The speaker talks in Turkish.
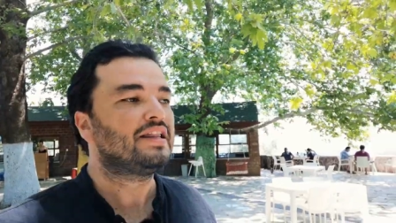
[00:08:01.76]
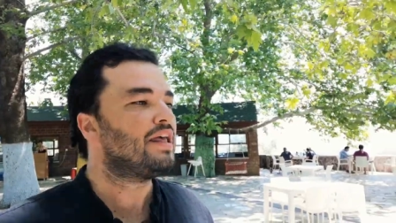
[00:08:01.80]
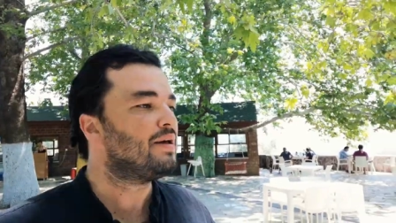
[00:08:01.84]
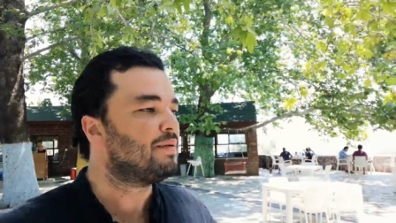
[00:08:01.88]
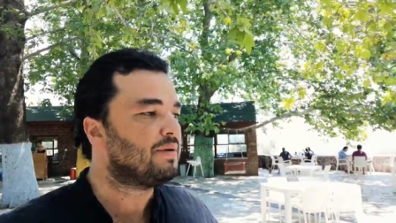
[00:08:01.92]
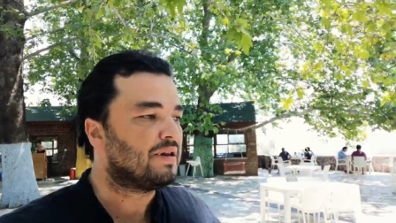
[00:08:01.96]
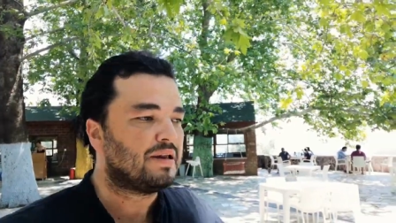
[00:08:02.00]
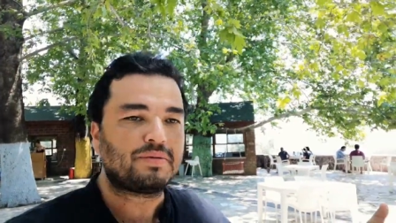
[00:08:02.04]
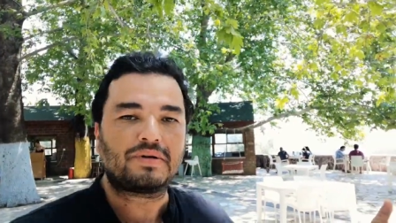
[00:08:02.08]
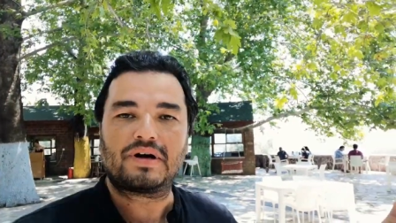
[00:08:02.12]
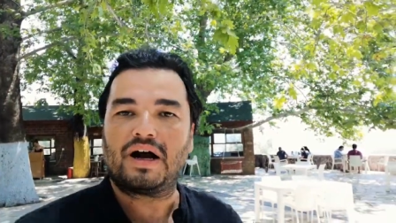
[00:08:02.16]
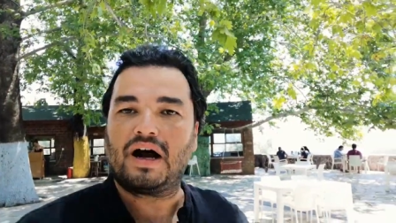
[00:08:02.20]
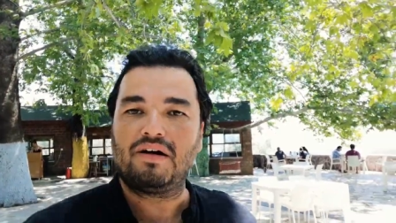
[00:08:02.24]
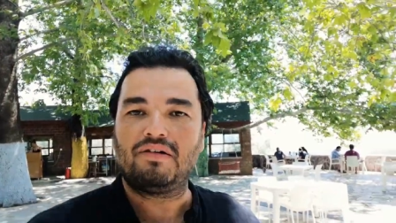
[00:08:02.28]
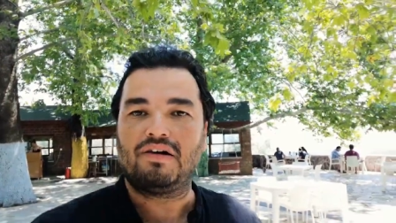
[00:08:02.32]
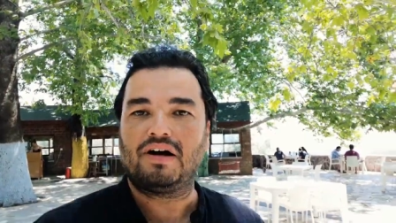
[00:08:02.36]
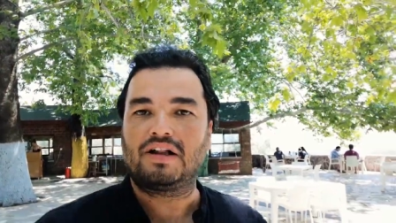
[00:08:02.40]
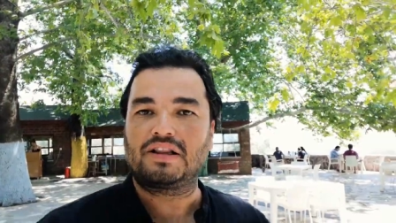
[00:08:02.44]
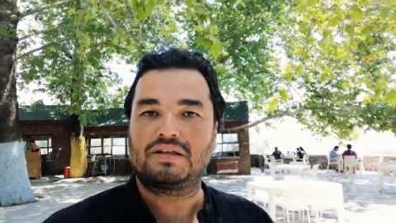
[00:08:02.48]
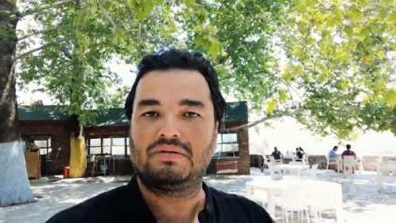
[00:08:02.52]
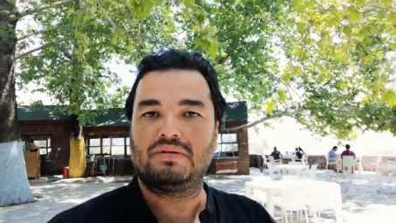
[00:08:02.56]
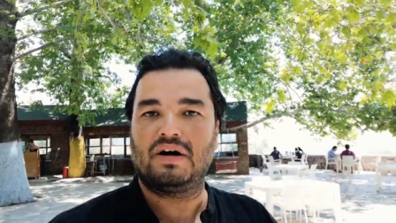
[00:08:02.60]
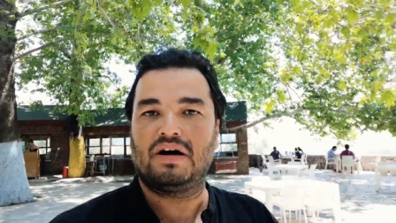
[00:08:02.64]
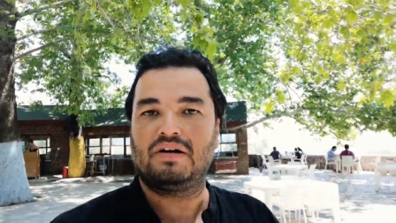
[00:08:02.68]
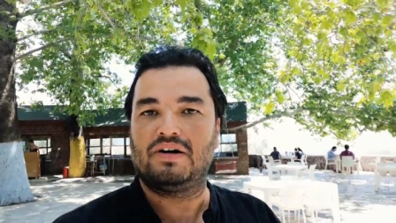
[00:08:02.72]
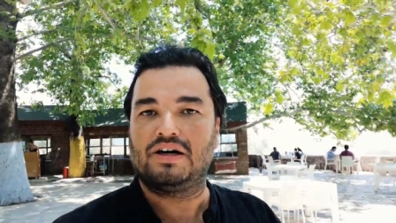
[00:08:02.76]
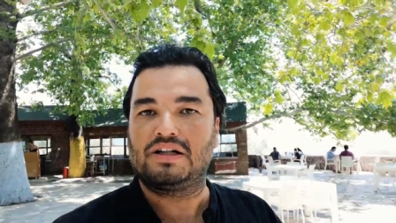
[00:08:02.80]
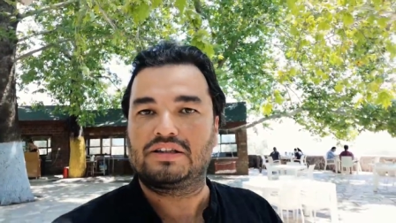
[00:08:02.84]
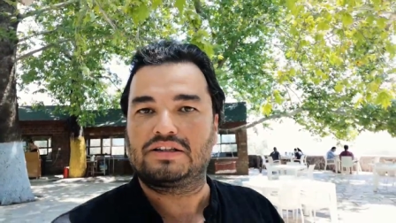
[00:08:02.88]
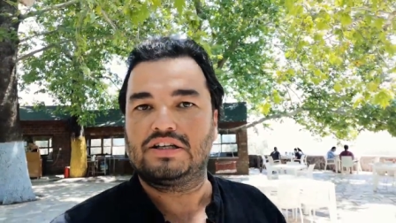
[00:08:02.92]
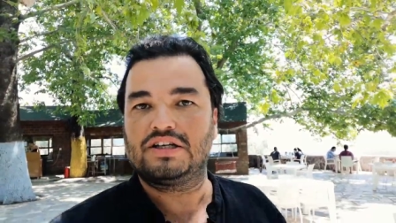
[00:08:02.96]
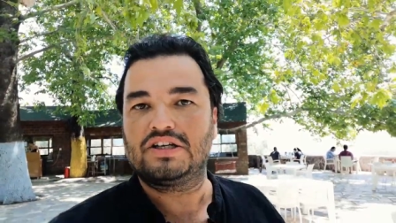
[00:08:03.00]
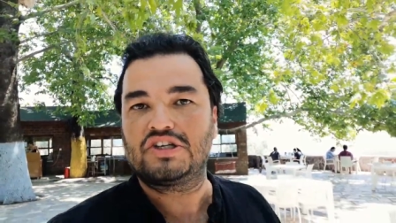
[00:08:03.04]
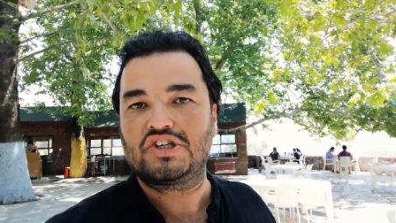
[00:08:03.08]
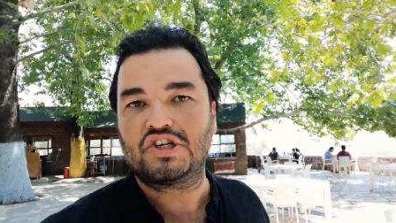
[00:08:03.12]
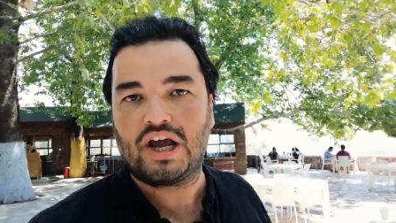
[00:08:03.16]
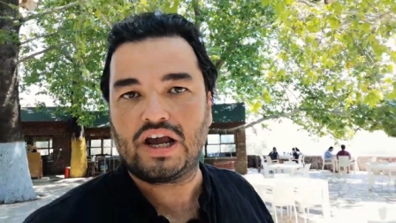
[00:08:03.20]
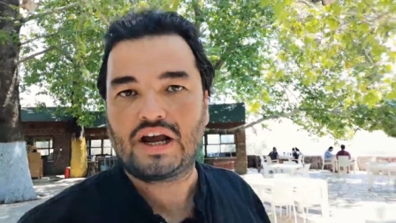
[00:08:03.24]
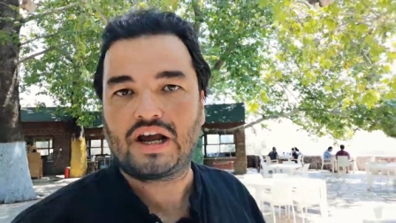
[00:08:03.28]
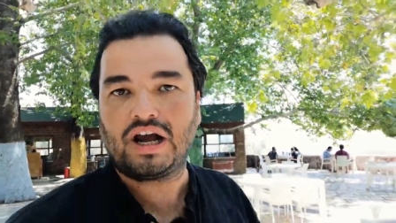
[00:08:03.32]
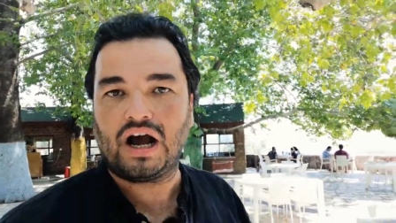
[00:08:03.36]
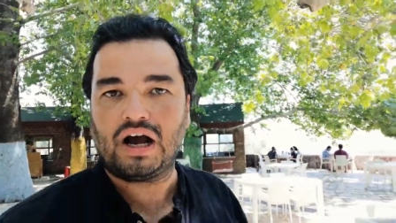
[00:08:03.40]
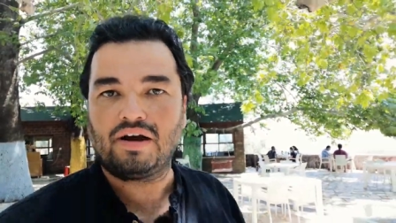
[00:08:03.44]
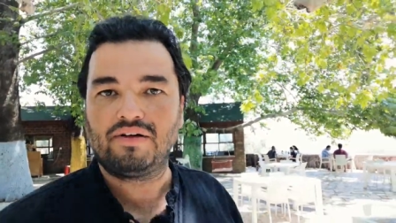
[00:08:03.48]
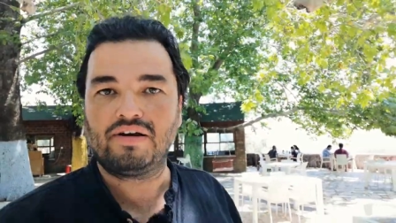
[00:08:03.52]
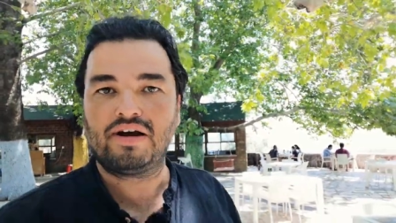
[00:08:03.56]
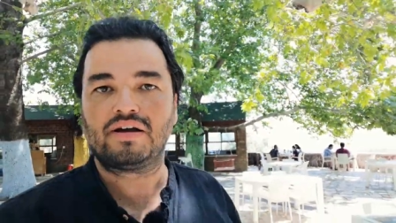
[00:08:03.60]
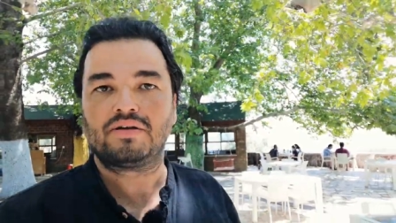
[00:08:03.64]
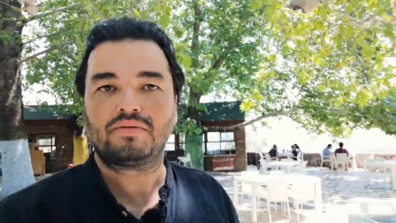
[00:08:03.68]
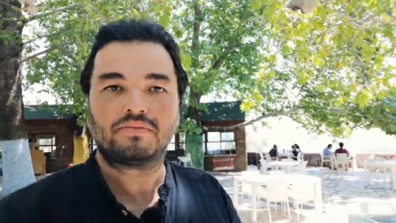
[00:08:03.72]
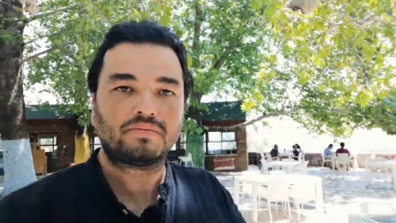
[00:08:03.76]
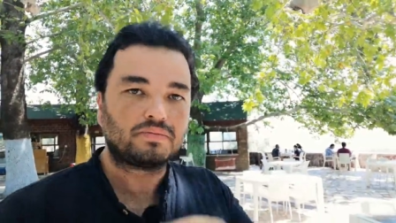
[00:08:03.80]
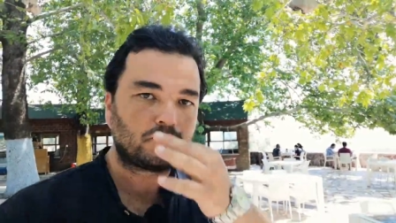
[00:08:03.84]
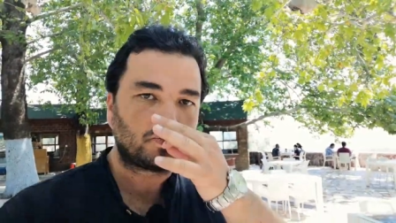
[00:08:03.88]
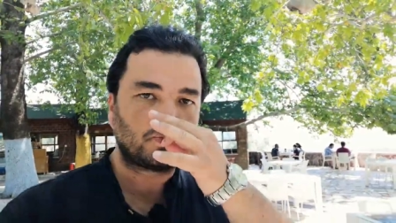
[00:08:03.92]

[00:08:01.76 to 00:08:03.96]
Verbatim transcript: ne bileyim kahvaltı mahvaltı, çay kahve.